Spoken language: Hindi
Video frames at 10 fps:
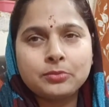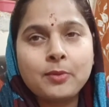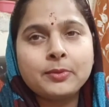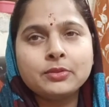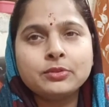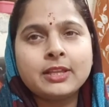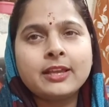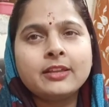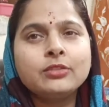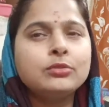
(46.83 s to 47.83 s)
प्रॉपर होता
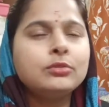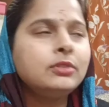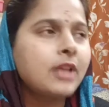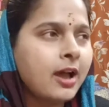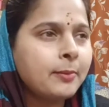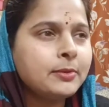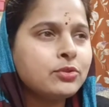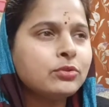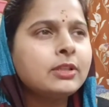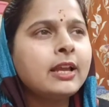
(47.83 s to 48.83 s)
है तो यहाँ
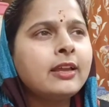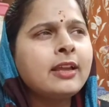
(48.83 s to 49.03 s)
पर जो होता